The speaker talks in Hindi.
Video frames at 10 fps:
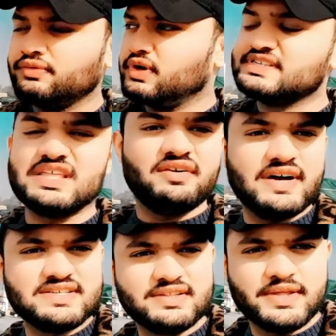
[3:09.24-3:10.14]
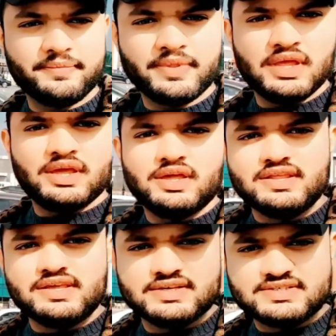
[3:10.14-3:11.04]
वो इस तरफ आ सकते हैं
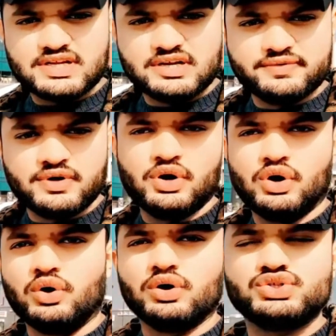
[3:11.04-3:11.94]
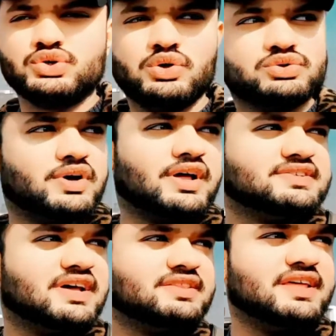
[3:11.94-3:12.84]
यानी कि इस तरफ और जो लोग थोड़ा
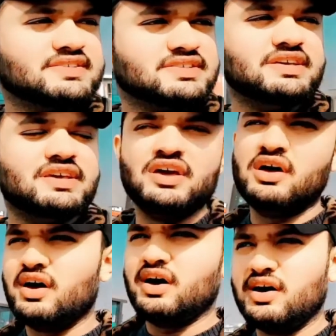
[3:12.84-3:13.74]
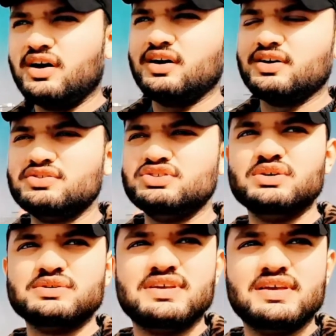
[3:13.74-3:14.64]
सा देसी
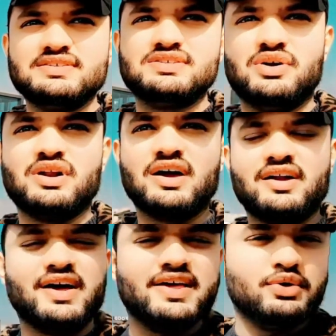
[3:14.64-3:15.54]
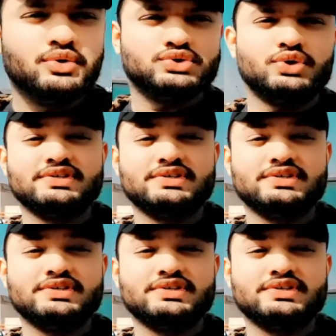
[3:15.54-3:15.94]
जूसेस थोड़ा कड़ाही गोश्त और